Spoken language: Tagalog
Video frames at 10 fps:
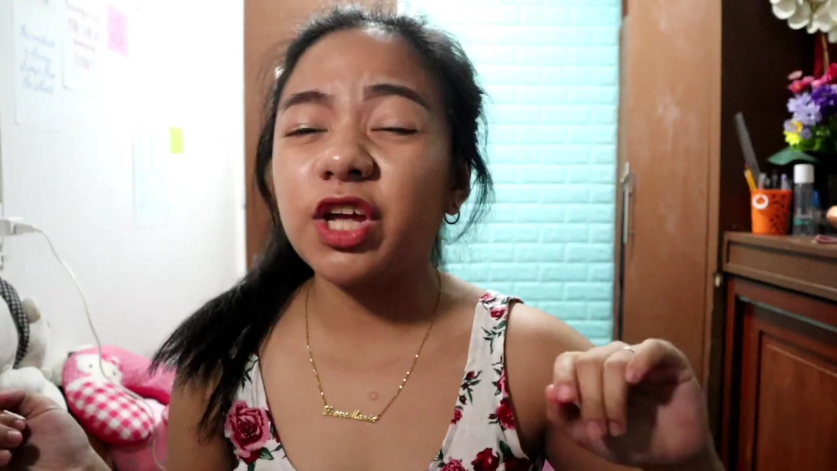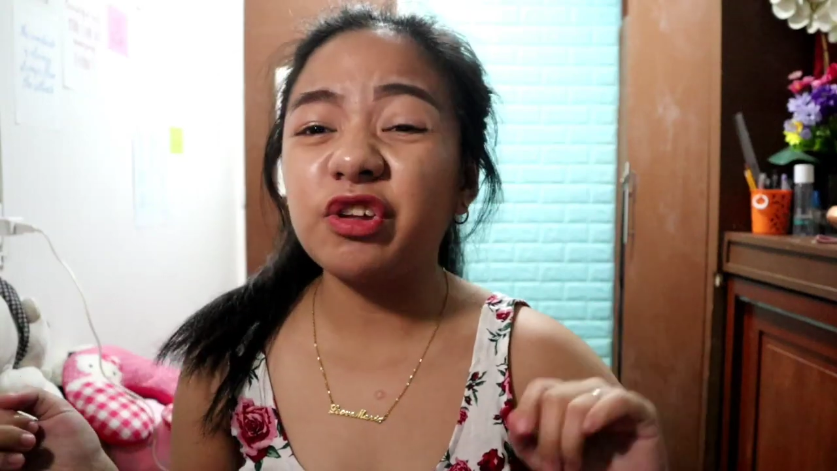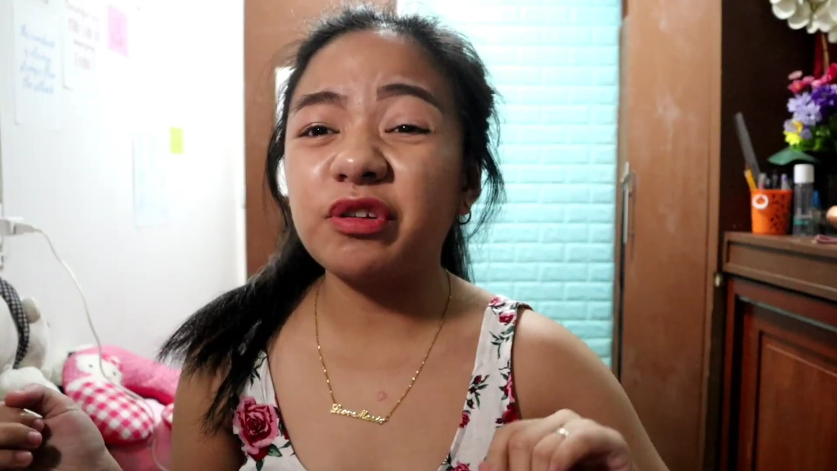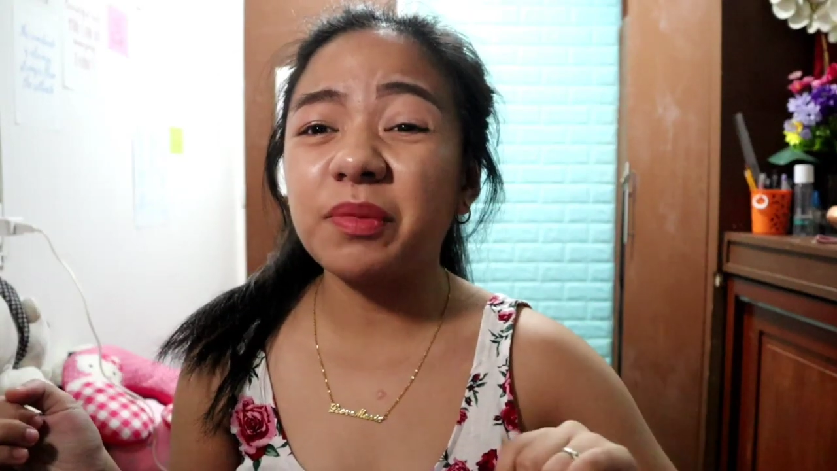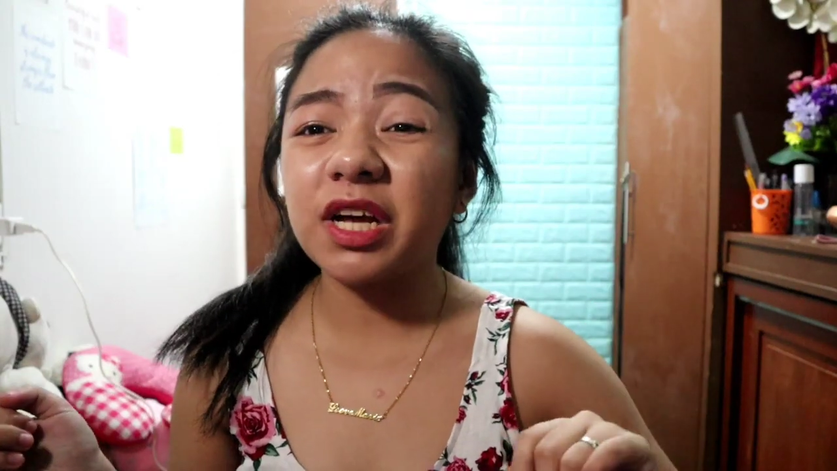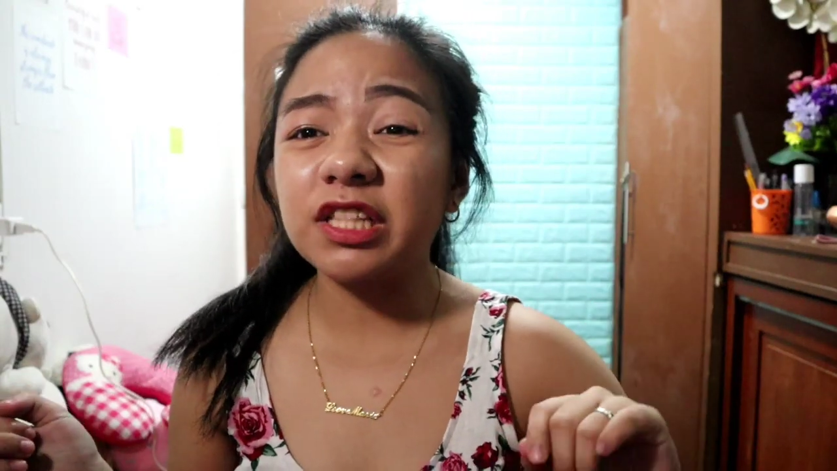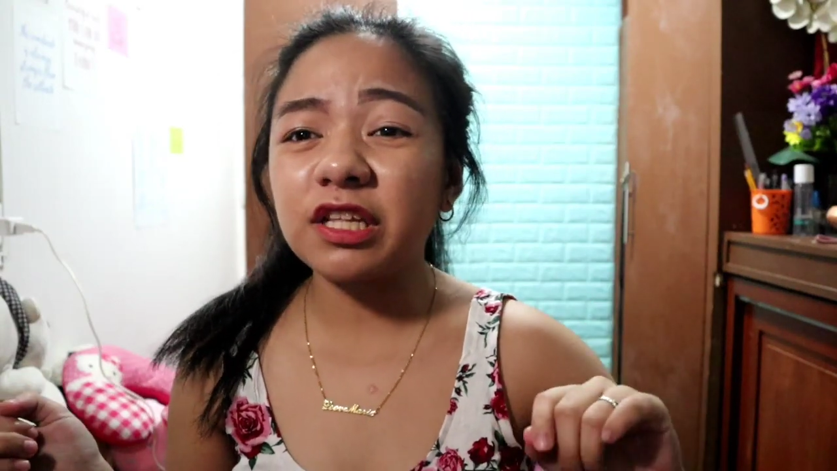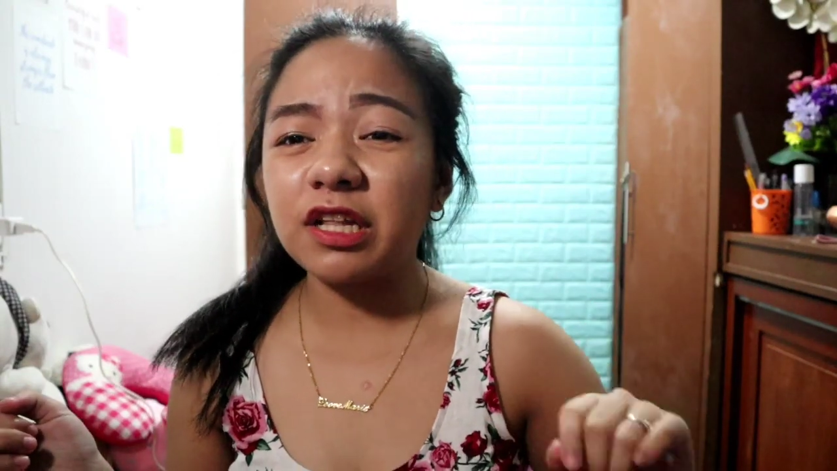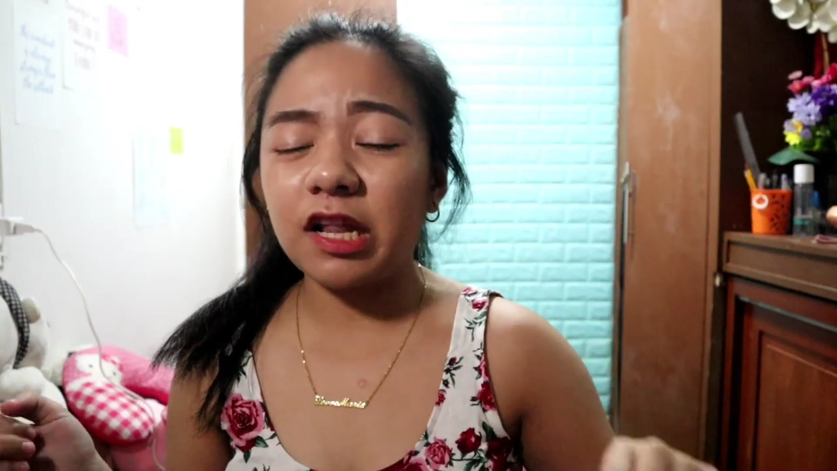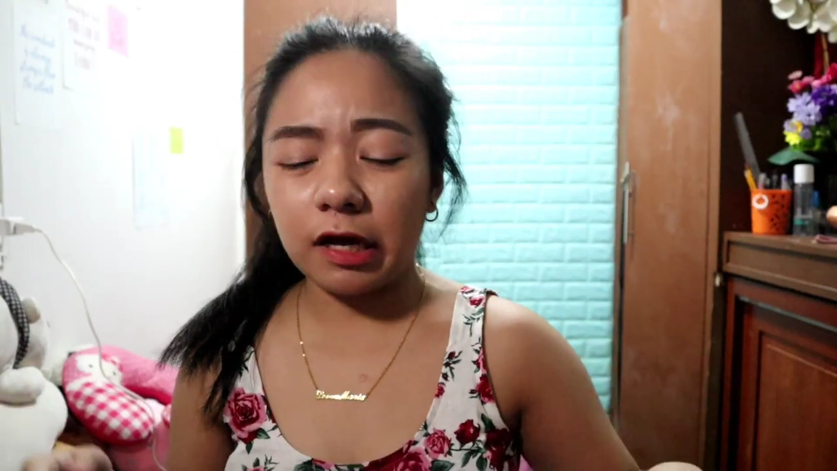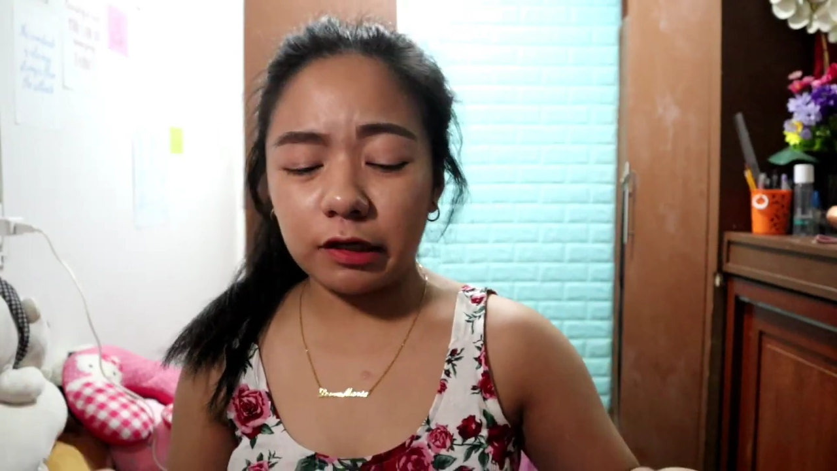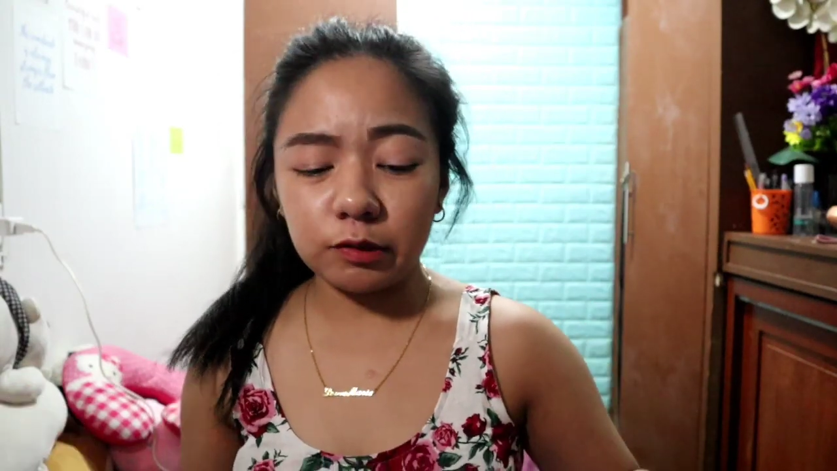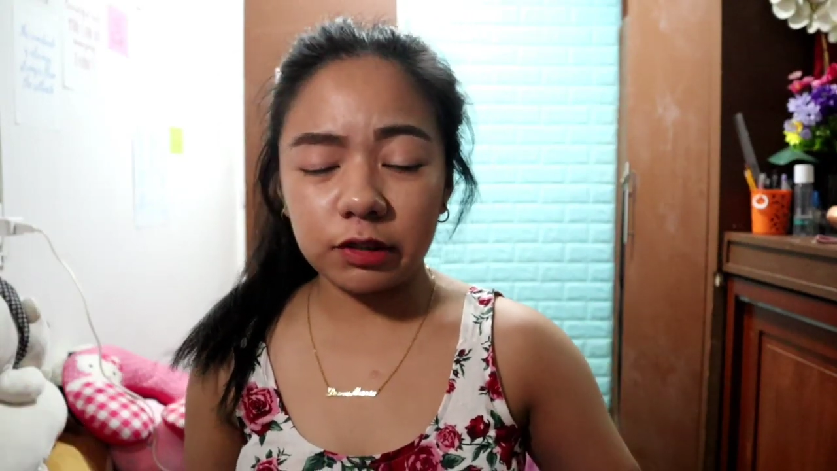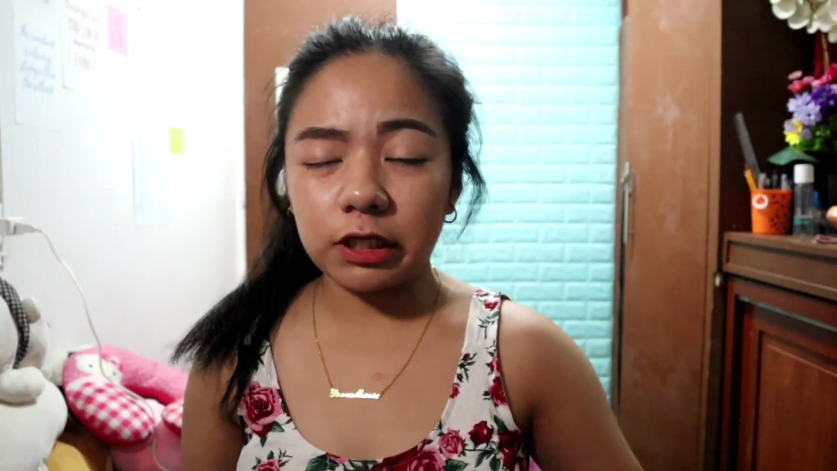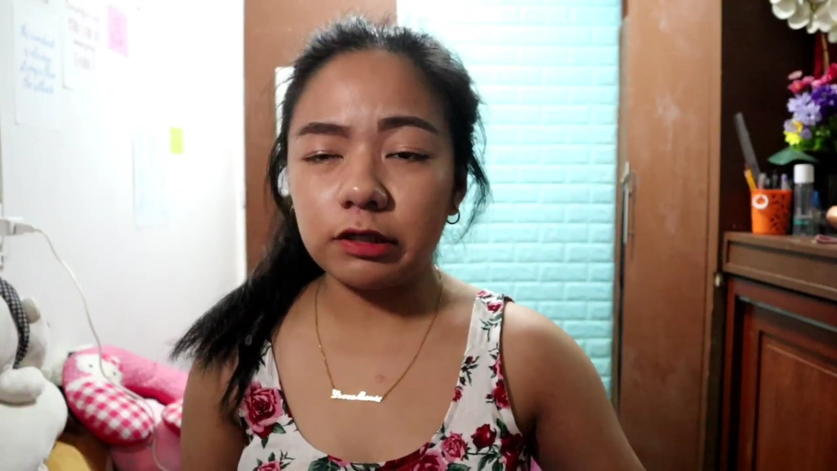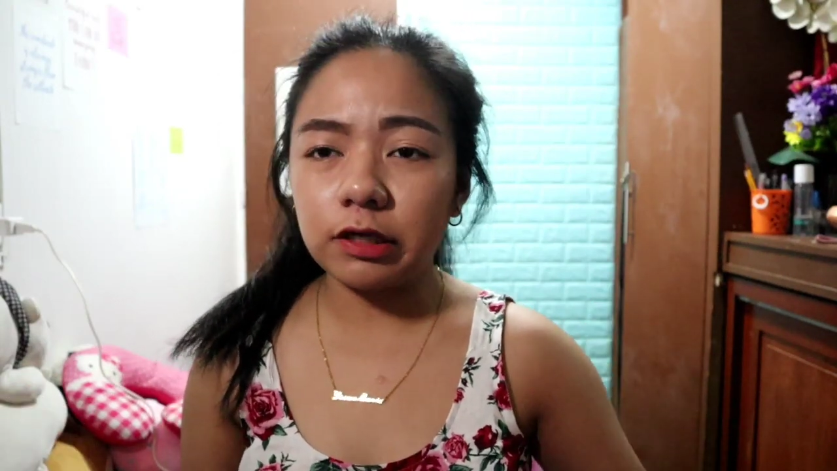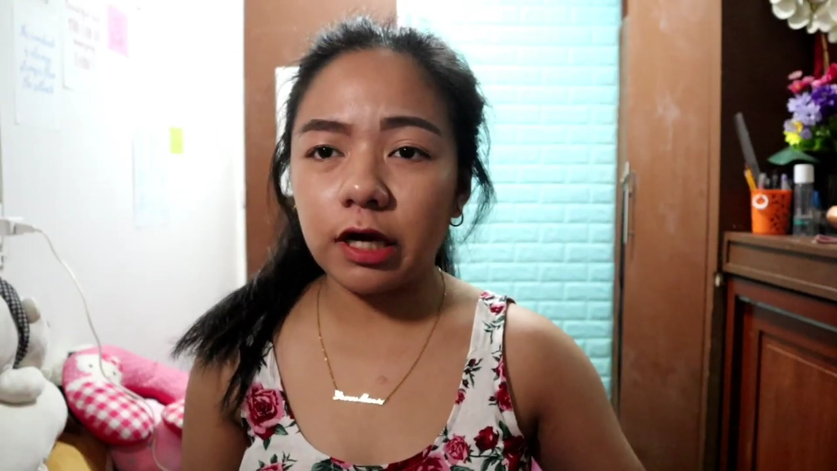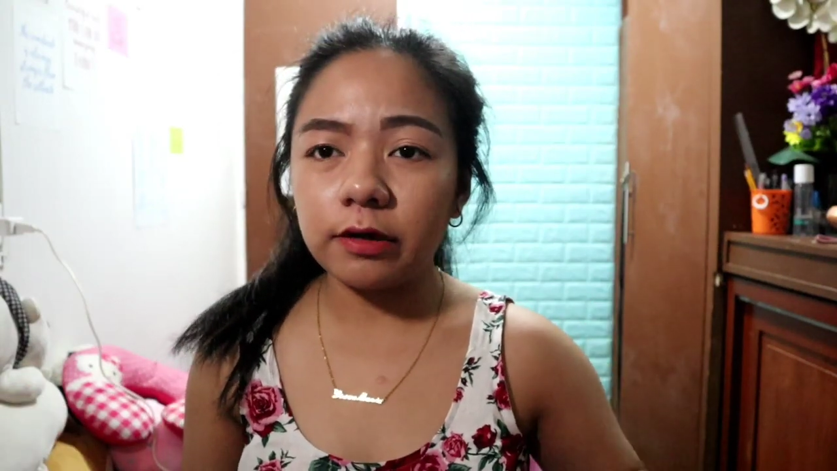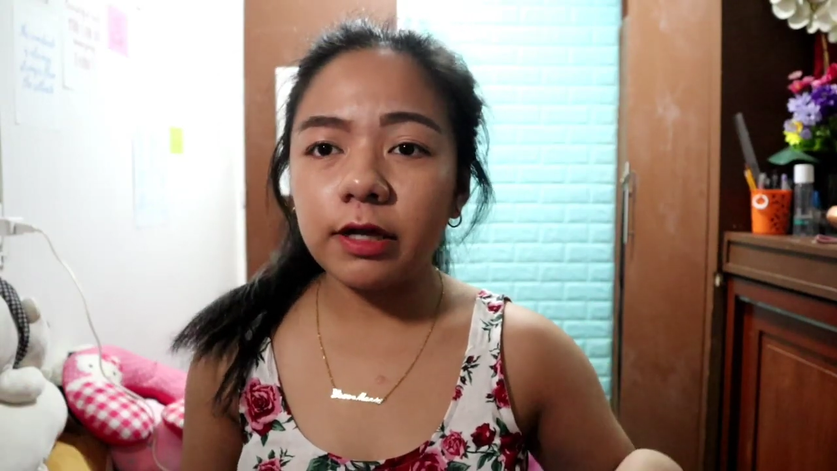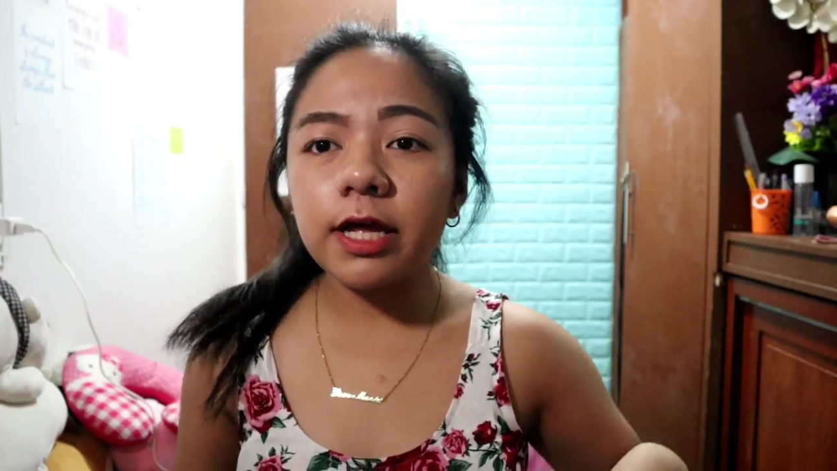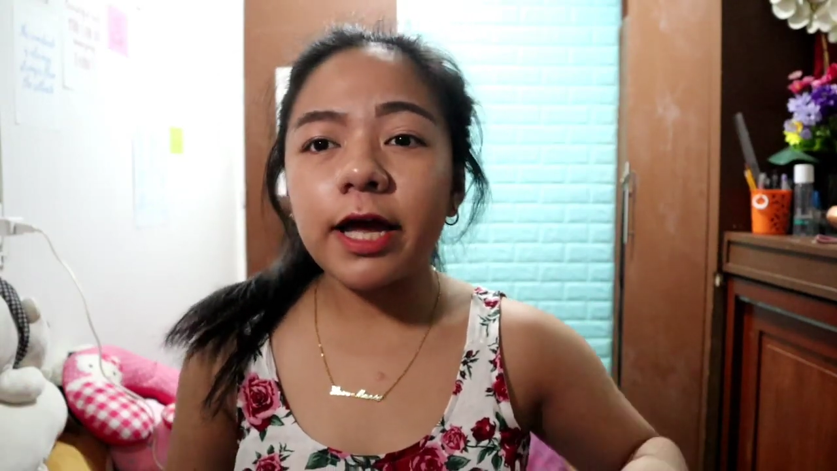ayun, maganda talaga yung shade niya.